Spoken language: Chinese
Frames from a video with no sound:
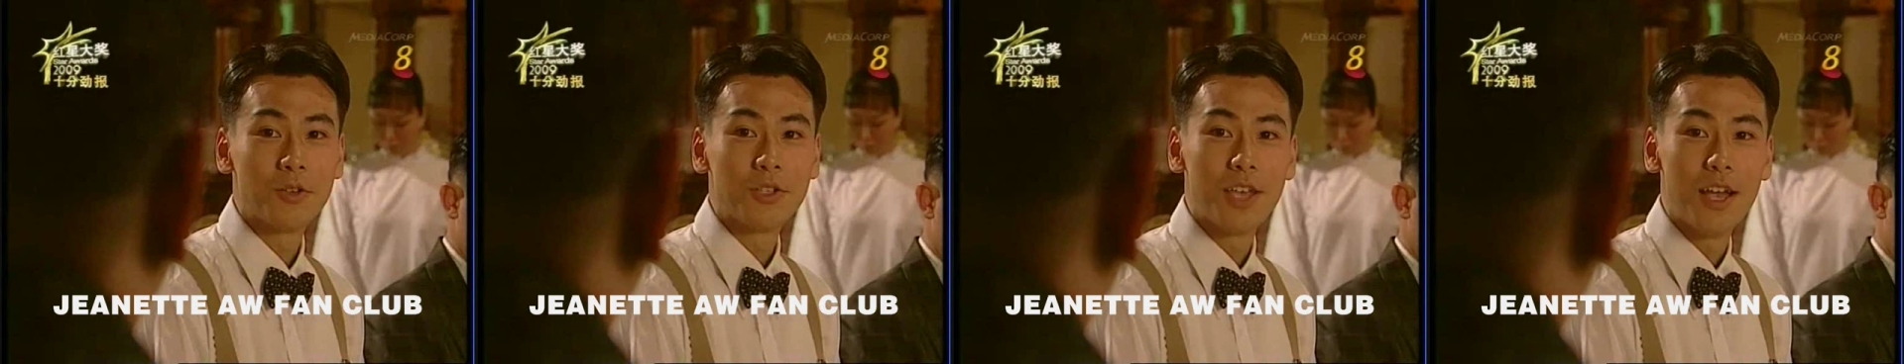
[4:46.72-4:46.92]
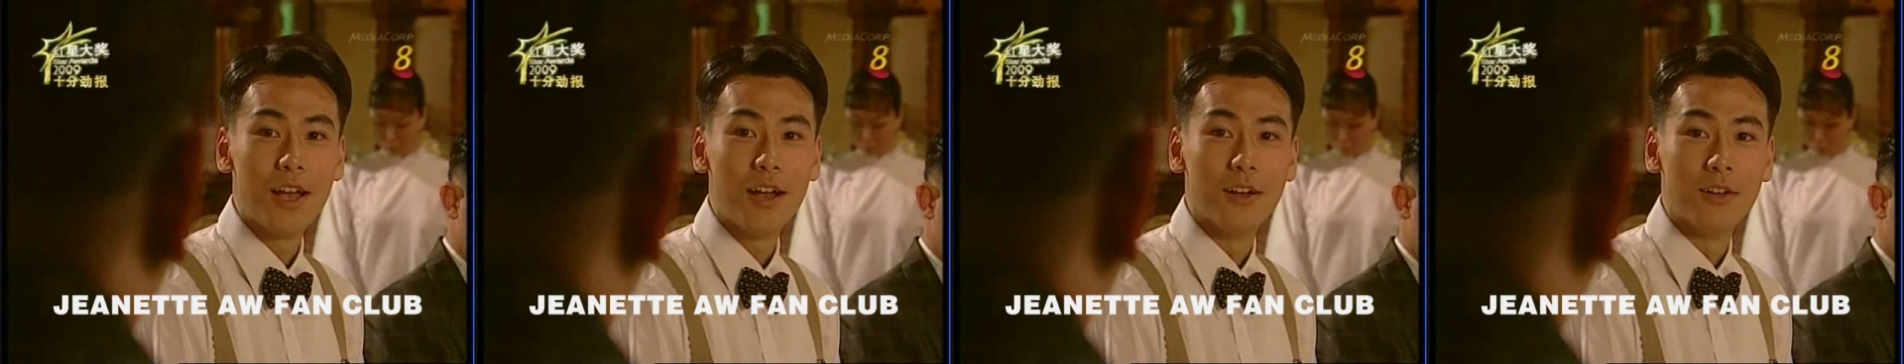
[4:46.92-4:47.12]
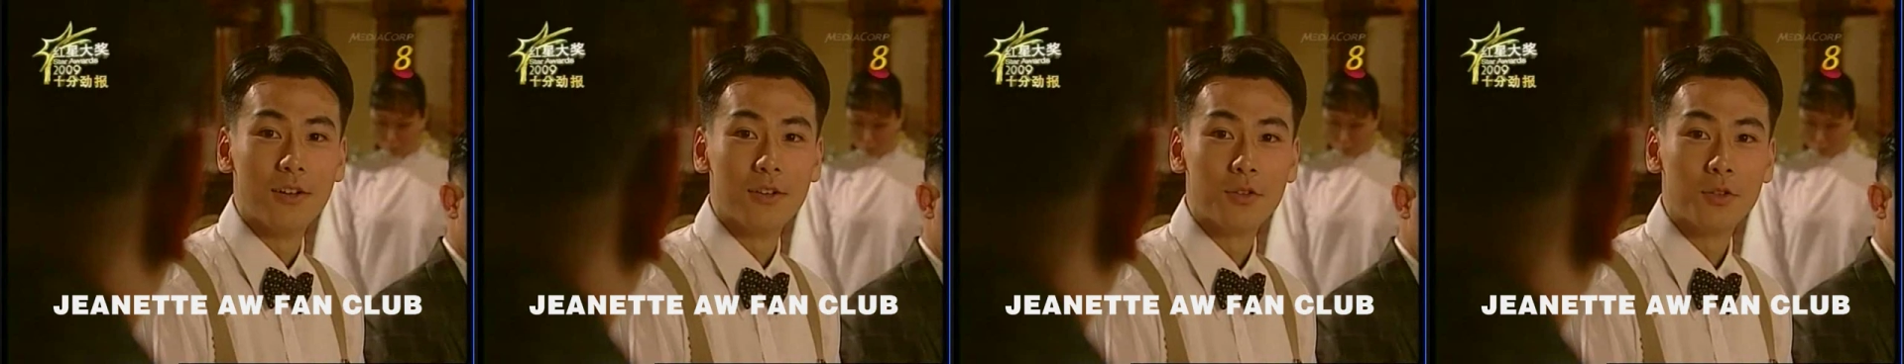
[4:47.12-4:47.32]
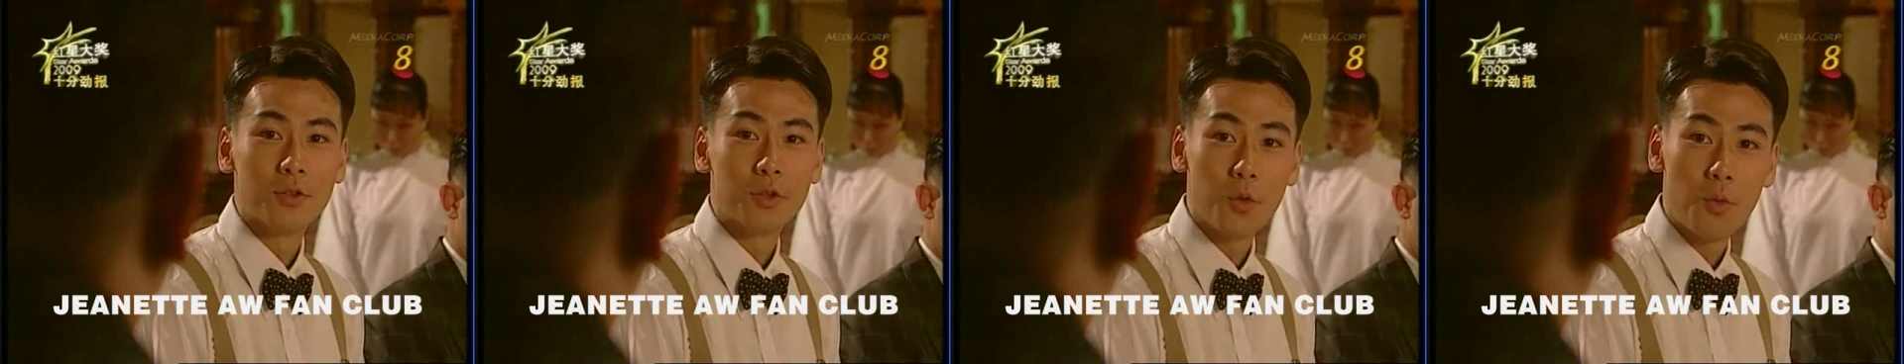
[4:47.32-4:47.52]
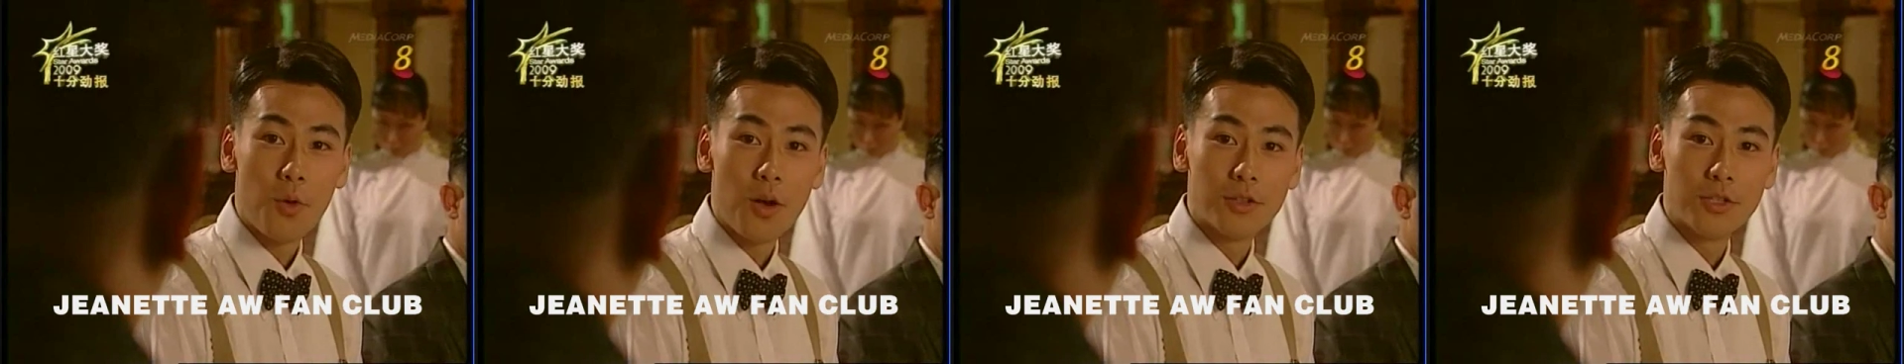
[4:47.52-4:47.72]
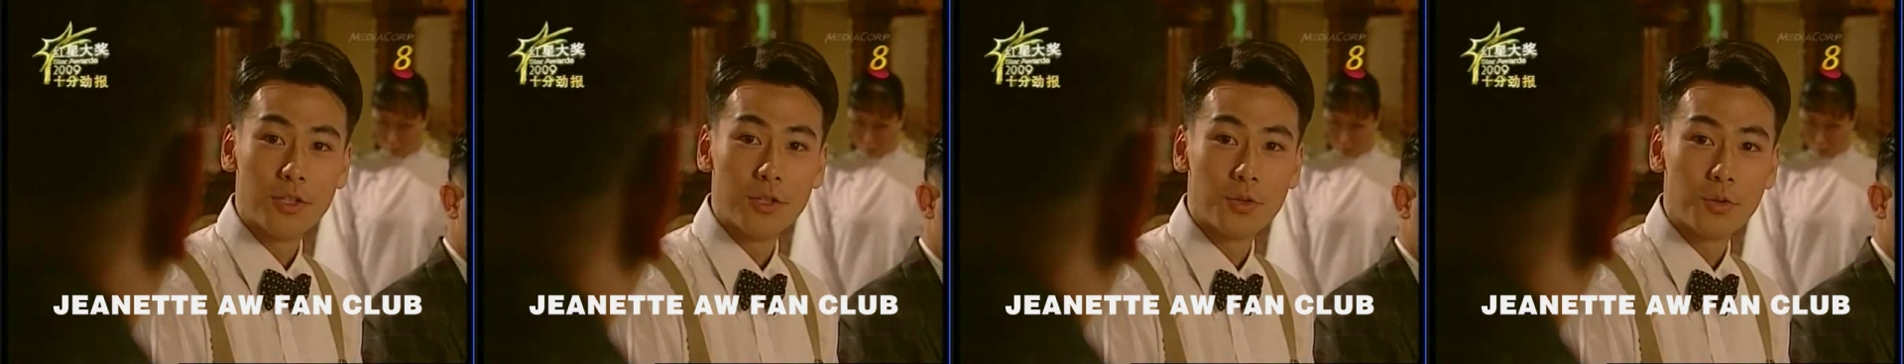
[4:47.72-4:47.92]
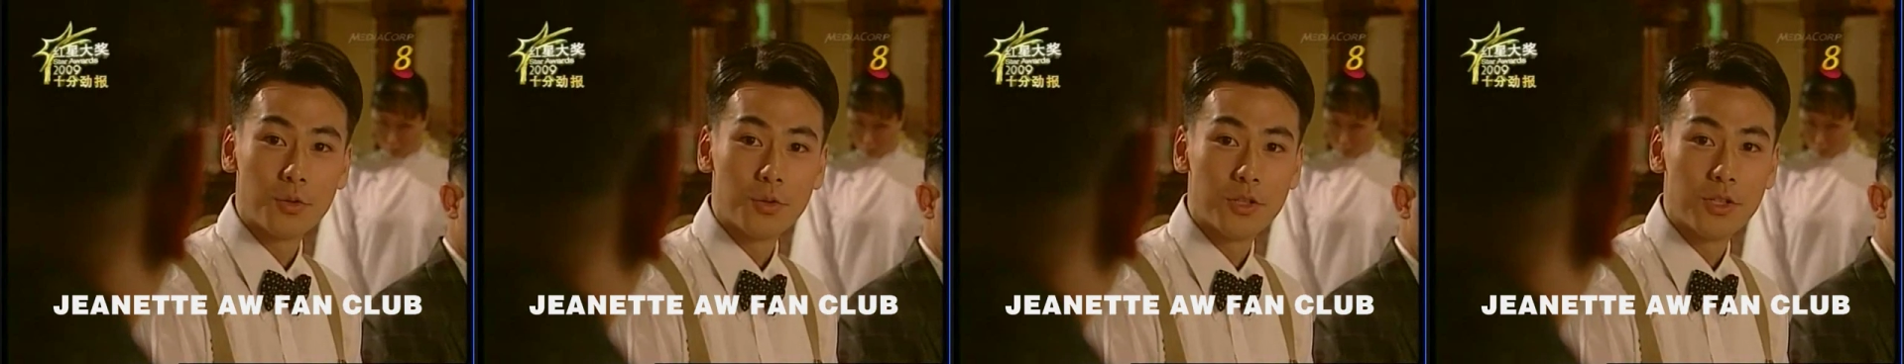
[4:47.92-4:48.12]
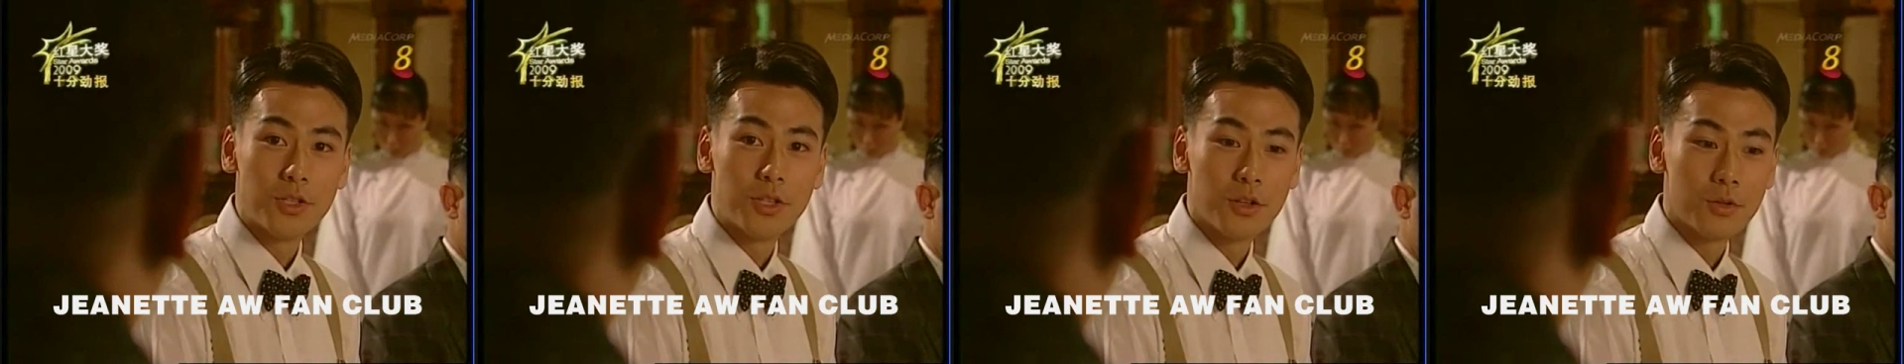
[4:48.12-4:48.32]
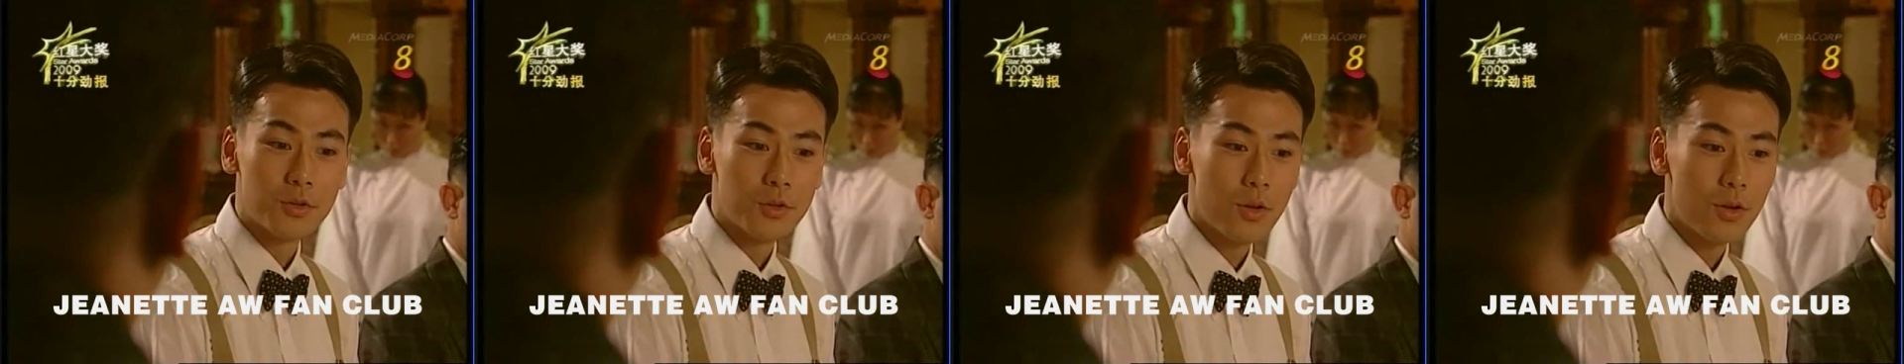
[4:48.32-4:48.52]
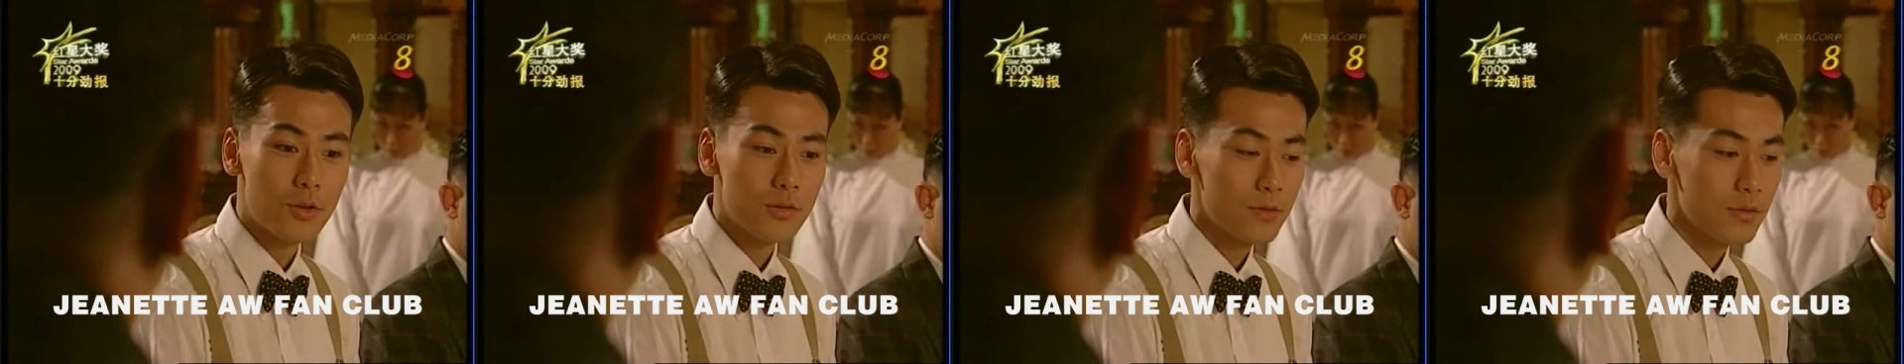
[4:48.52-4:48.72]
但是我觉得很开心，
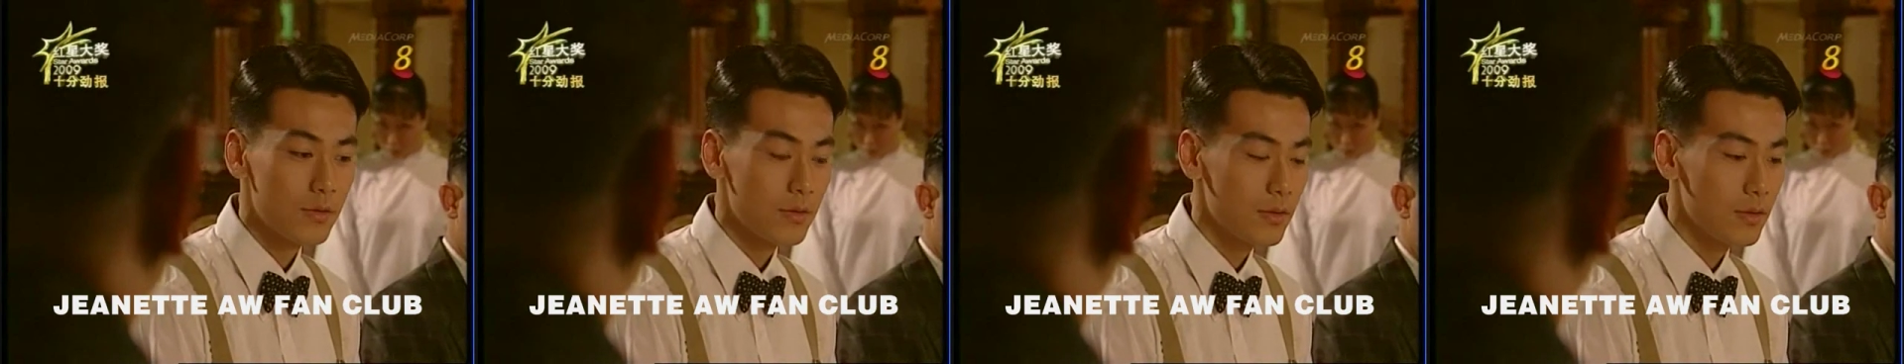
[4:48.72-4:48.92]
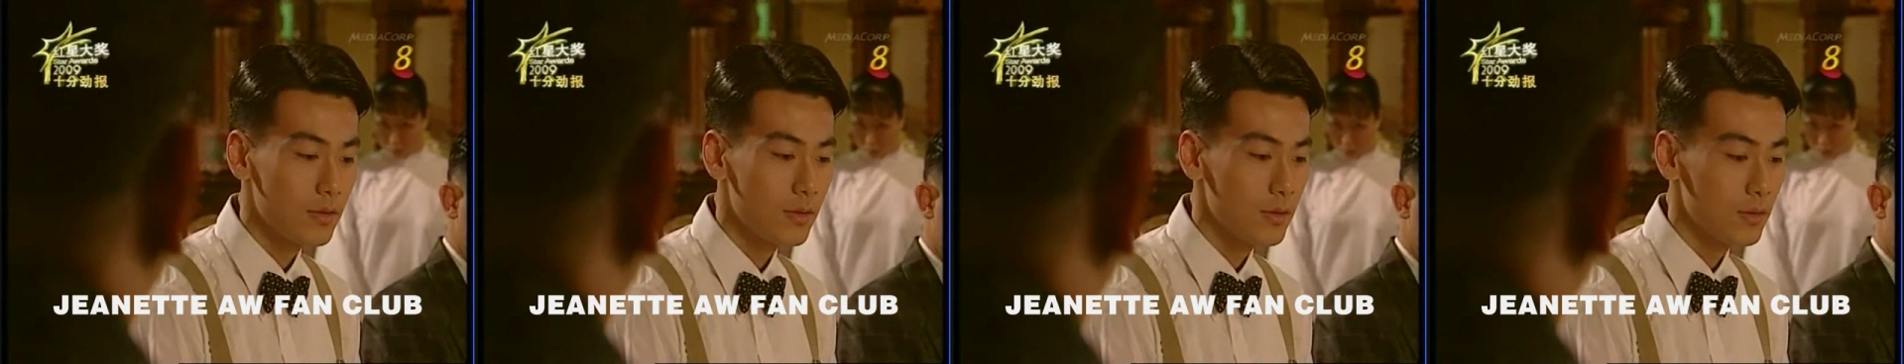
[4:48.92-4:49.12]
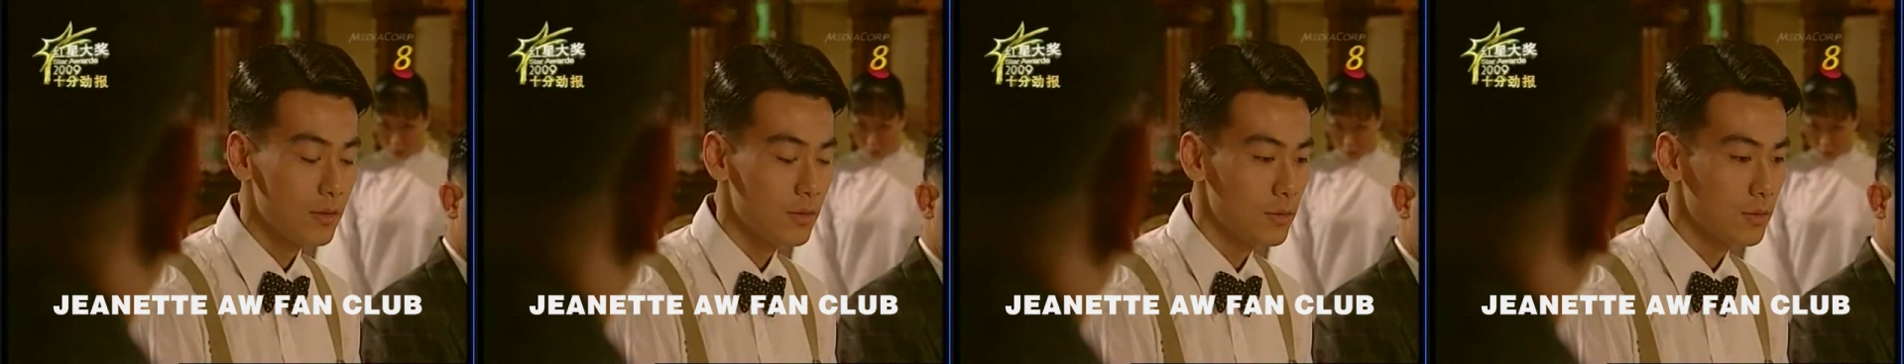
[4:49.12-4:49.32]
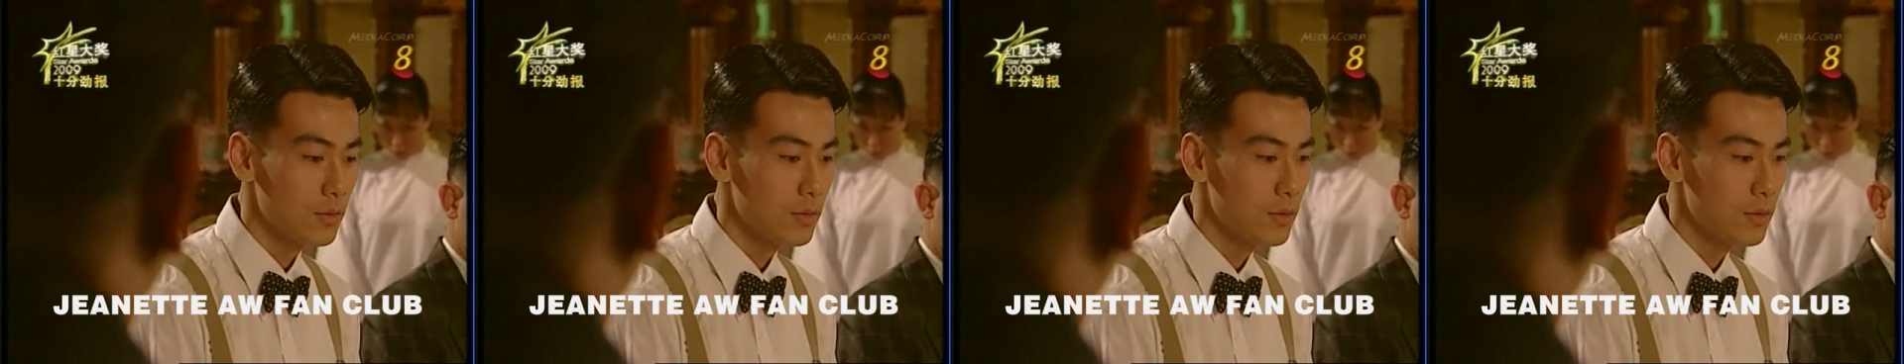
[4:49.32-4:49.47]
和这些